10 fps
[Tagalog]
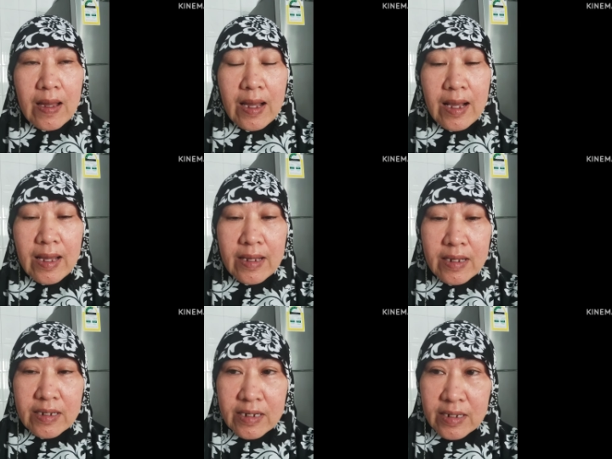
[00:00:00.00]
ang,
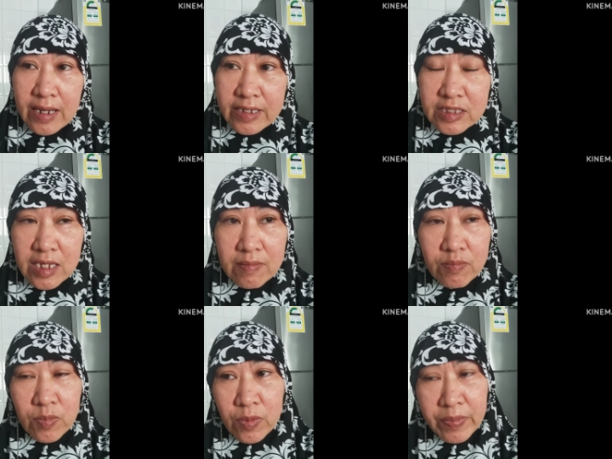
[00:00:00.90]
ang
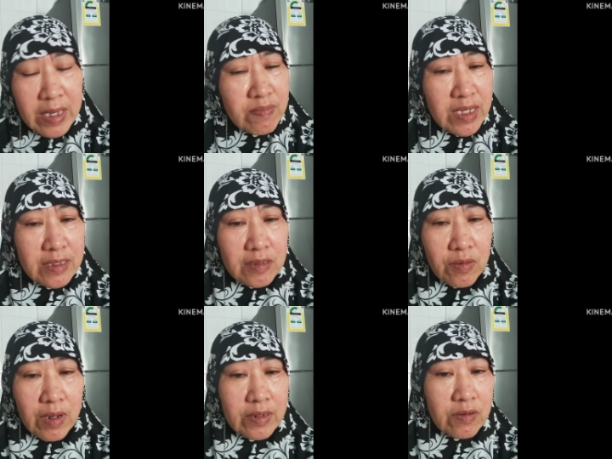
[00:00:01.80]
item, payment,
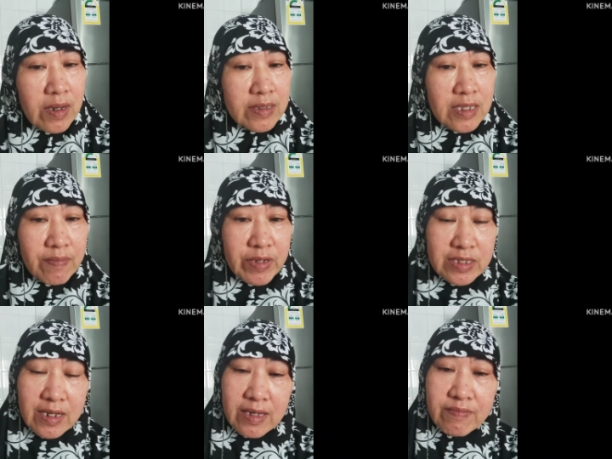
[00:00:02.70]
o ano ang dapat
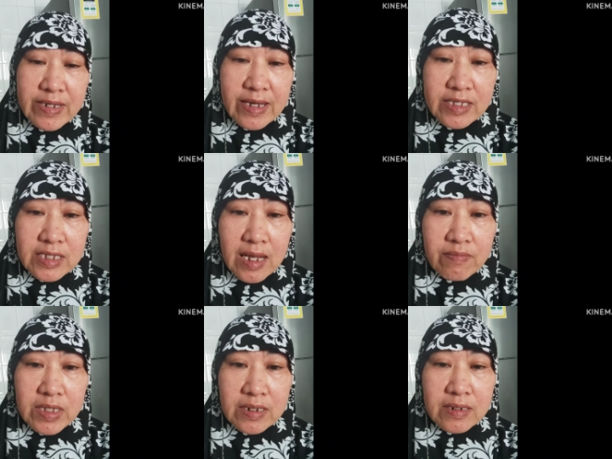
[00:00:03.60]
niyang ibigay sa
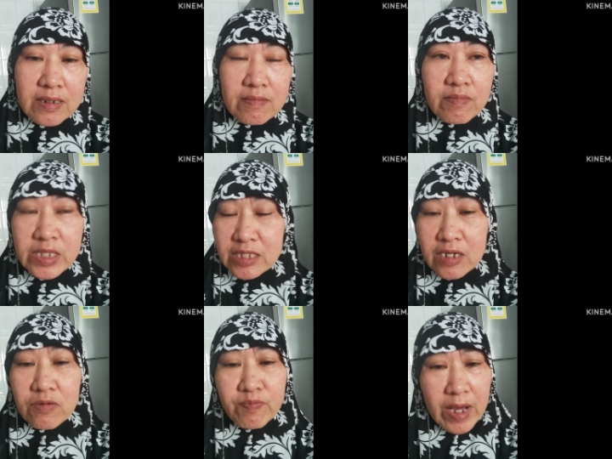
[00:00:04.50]
amin.
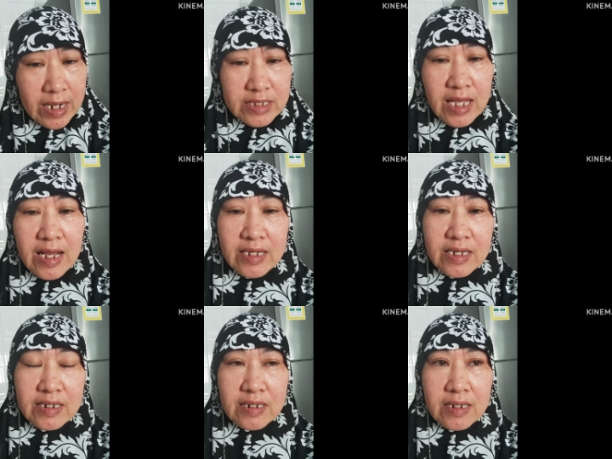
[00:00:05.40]
Basta yung para sa
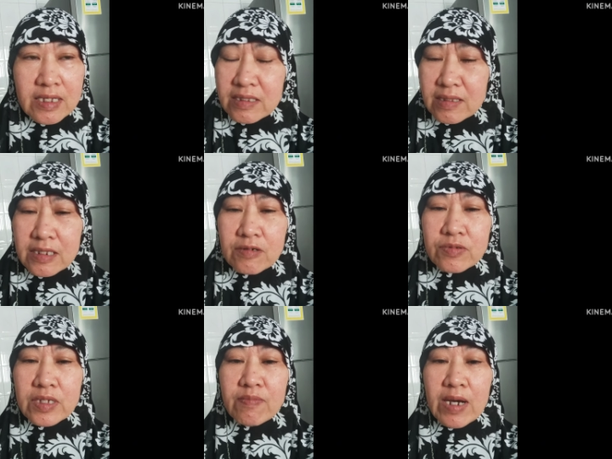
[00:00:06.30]
akin. At
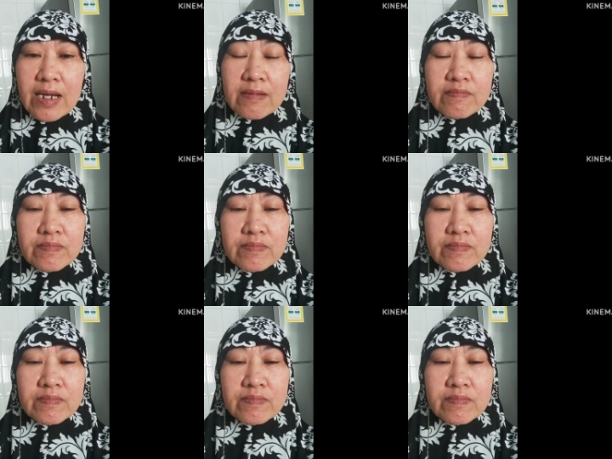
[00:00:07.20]
yung iba,